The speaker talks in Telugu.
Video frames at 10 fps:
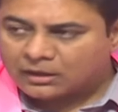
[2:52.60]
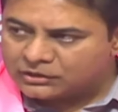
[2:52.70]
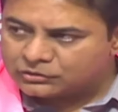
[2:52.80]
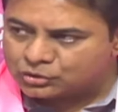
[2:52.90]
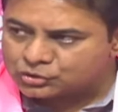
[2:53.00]

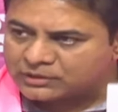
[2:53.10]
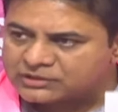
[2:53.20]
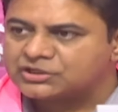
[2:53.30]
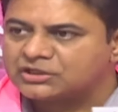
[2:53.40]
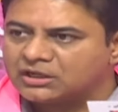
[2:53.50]
రైతులు
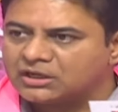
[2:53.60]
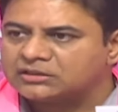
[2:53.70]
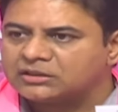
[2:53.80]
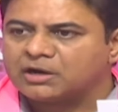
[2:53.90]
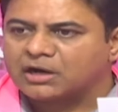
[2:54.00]

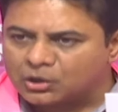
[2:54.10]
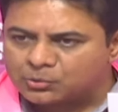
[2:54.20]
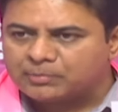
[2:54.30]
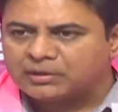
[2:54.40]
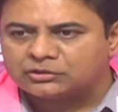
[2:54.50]
స్వచ్ఛందంగా తమ
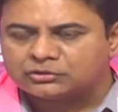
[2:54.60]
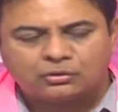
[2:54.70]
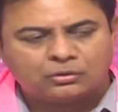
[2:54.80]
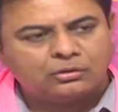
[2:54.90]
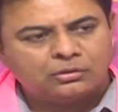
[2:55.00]
కడుపు
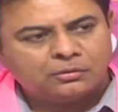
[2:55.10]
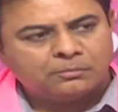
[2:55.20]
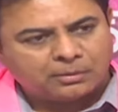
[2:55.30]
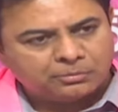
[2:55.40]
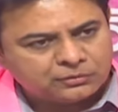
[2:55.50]
మంటతో
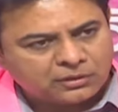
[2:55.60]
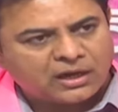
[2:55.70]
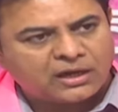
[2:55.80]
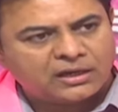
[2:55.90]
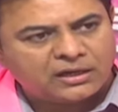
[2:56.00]
ప్రభుత్వ
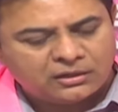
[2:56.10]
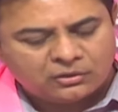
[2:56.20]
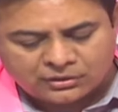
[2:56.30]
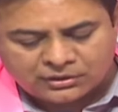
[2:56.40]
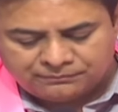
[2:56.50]

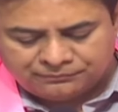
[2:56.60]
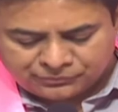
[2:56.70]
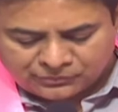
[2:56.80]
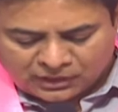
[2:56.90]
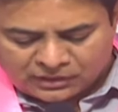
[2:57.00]
కార్యాలయాల్లోకి
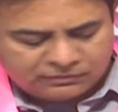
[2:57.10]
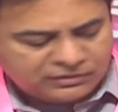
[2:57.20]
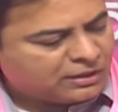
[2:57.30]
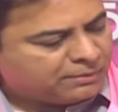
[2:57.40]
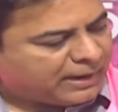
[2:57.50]

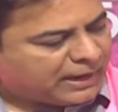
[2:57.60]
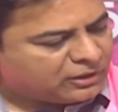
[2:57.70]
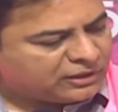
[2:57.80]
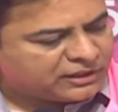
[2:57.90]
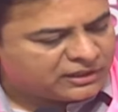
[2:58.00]
అదేవిధంగా
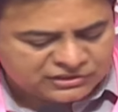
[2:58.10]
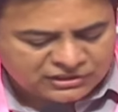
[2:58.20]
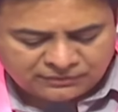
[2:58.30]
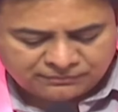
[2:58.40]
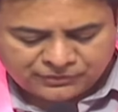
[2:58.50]
బ్యాంకుల దగ్గర
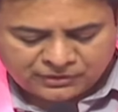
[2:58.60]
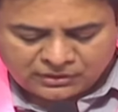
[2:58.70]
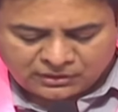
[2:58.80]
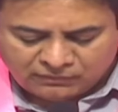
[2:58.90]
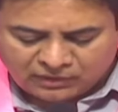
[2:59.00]
చేరి
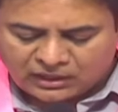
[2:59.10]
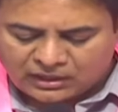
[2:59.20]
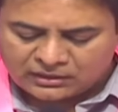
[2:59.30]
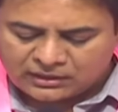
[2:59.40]
ఇవాళ